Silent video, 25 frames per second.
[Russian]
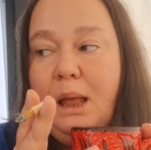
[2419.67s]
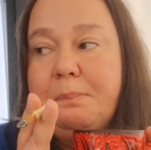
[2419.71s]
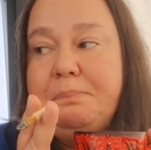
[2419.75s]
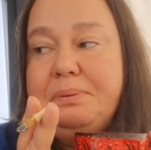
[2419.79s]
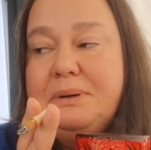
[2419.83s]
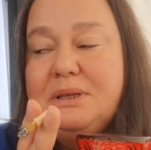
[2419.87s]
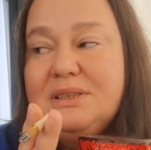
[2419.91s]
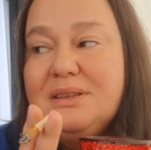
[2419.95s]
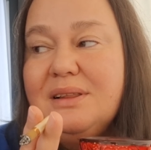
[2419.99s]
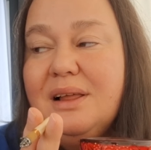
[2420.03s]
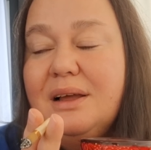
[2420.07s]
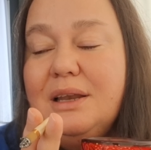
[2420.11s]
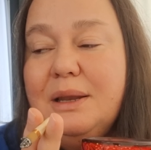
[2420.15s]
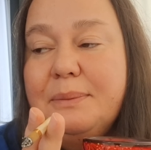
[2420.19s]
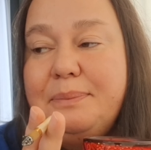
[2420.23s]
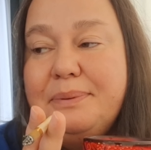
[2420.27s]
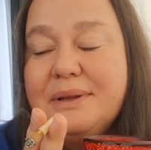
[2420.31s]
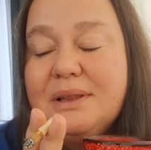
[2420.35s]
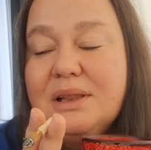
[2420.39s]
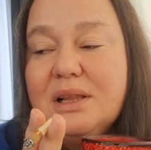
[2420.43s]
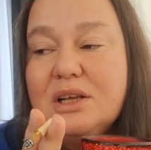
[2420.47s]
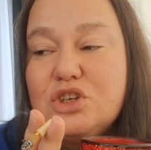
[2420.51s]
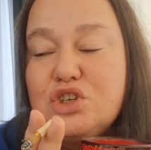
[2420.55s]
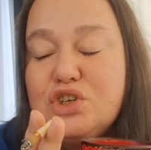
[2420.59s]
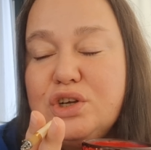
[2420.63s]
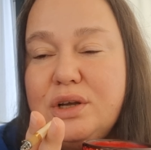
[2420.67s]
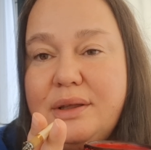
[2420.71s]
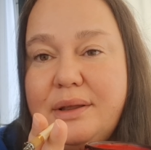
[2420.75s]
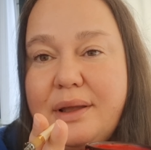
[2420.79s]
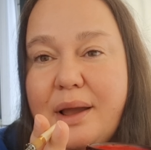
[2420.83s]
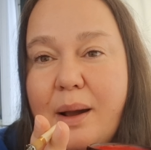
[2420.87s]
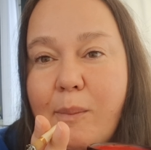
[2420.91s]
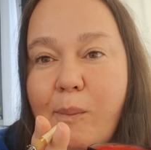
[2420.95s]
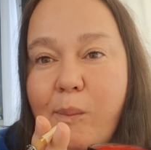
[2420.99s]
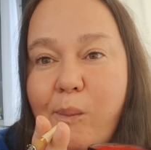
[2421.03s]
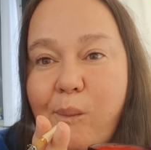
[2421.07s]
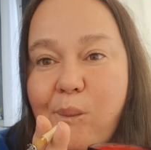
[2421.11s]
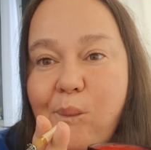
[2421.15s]
прислали
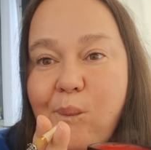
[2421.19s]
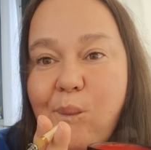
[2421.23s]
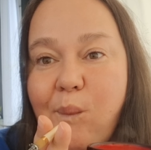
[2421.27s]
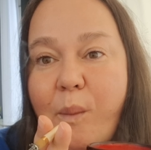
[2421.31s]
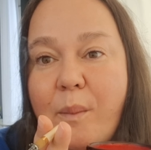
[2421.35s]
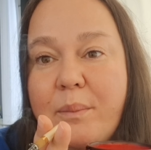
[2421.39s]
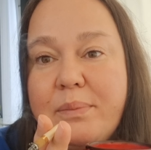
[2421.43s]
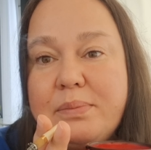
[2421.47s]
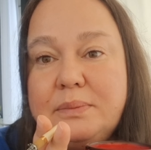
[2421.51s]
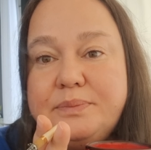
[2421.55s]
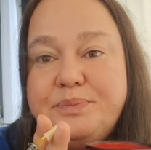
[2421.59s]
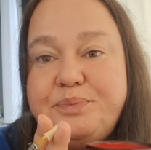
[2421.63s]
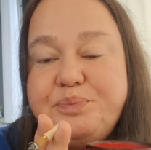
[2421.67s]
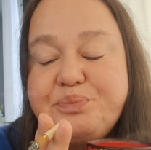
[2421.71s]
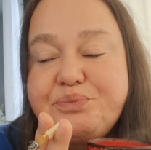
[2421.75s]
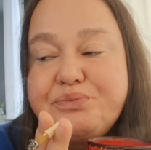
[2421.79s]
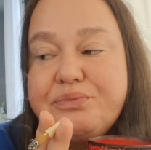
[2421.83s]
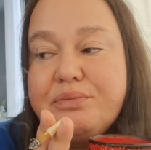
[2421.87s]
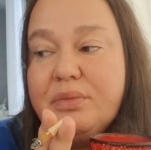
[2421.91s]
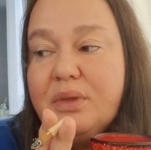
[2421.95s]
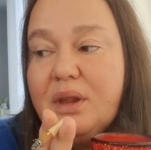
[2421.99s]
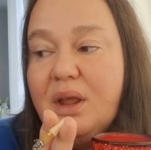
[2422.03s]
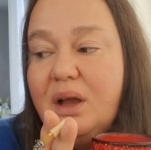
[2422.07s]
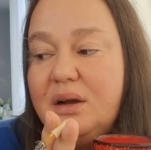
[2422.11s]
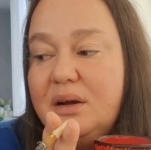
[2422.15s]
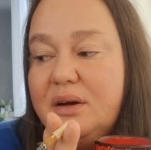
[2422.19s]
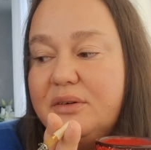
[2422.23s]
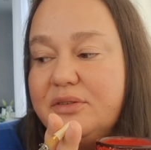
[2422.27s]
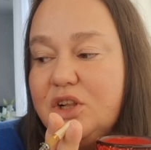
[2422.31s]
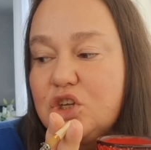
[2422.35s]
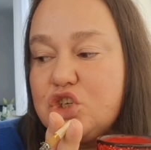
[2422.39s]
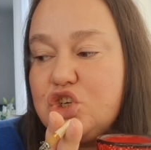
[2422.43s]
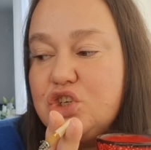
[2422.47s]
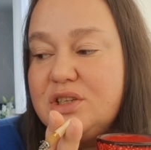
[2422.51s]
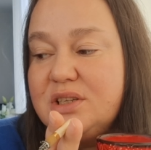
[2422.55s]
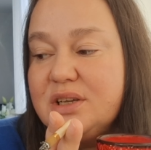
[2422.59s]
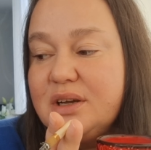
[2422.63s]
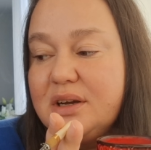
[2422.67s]
предложение. А,
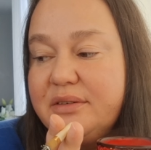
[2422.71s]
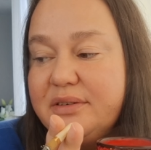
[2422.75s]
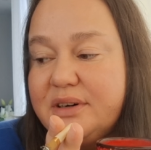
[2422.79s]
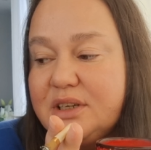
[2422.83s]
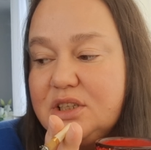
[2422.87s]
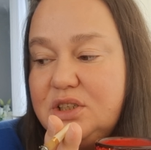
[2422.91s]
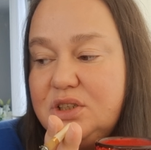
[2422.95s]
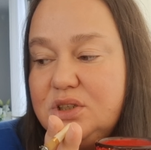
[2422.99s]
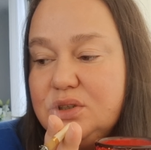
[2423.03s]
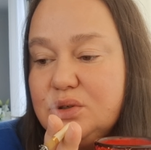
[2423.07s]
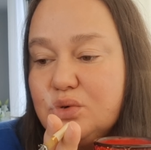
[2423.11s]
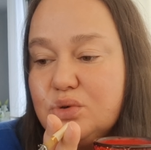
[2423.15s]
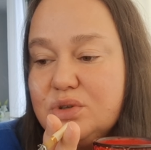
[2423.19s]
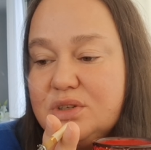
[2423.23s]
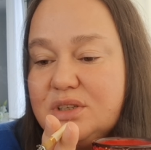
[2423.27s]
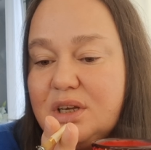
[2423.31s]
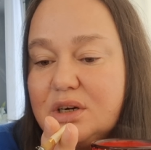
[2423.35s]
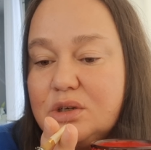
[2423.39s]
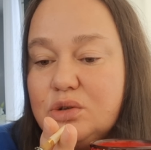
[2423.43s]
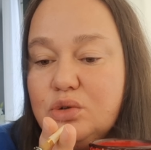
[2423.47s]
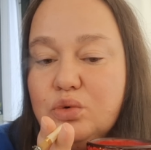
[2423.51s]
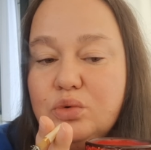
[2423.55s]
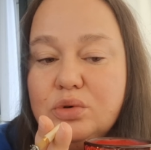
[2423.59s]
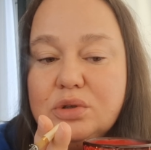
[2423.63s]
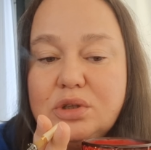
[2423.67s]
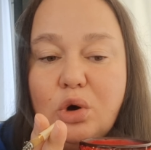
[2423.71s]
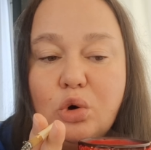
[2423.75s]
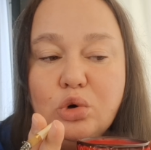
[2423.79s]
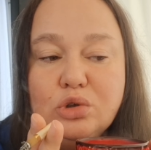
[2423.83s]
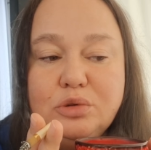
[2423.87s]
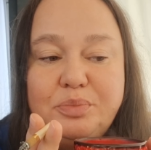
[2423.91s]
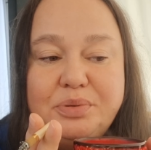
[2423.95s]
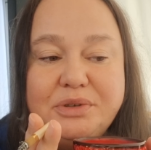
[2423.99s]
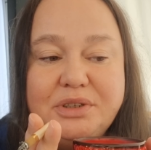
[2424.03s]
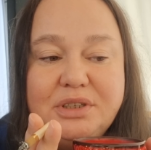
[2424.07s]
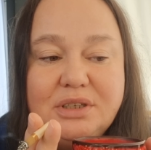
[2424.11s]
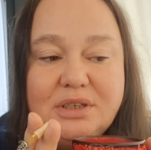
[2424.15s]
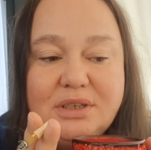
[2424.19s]
вложиться в квартиру, стартует от
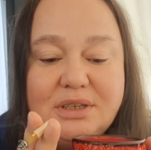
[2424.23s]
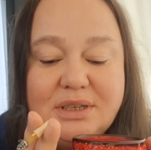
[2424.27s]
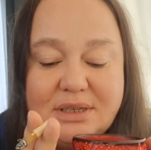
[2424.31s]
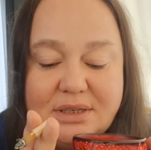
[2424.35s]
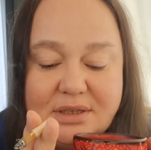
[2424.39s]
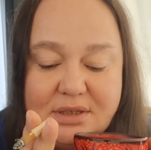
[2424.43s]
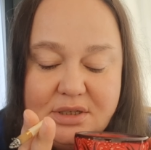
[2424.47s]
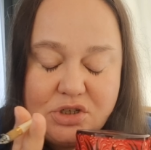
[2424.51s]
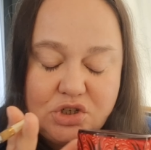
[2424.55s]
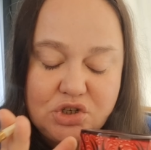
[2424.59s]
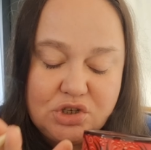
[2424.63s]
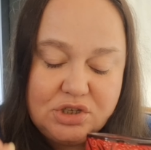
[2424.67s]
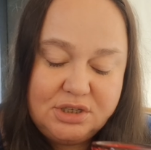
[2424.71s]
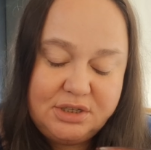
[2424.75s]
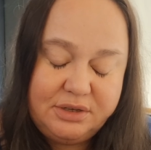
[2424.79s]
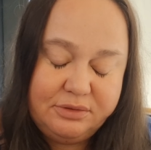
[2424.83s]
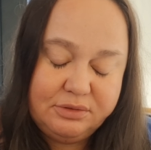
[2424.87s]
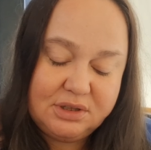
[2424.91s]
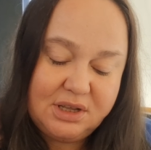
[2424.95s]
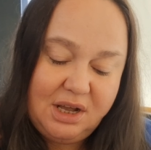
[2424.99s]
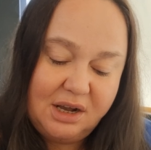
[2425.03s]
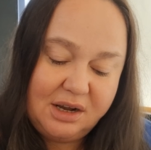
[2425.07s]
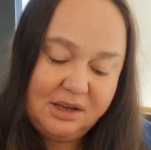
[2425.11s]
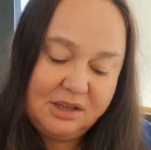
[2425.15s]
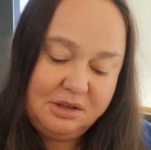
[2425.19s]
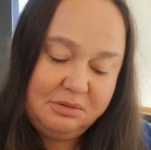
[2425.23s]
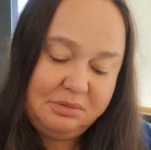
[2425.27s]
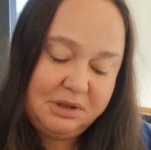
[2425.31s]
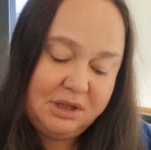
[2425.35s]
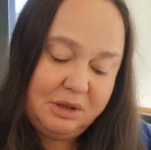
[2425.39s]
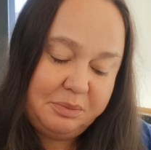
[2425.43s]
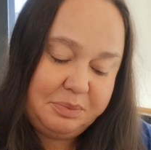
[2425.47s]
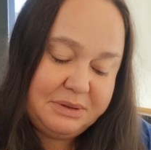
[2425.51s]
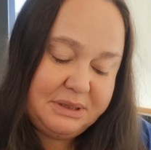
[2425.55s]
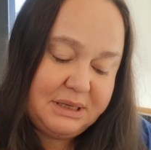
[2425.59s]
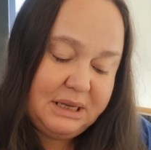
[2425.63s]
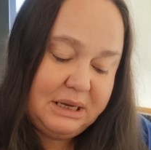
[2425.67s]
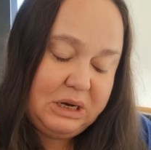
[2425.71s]
56. Вот как они мне
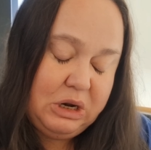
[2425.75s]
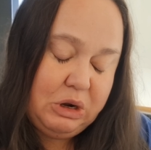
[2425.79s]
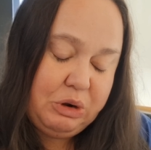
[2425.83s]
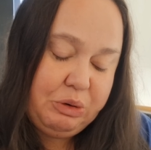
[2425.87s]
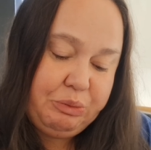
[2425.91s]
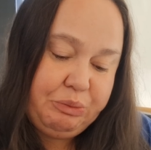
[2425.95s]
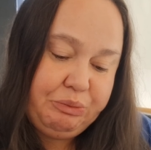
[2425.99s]
написали?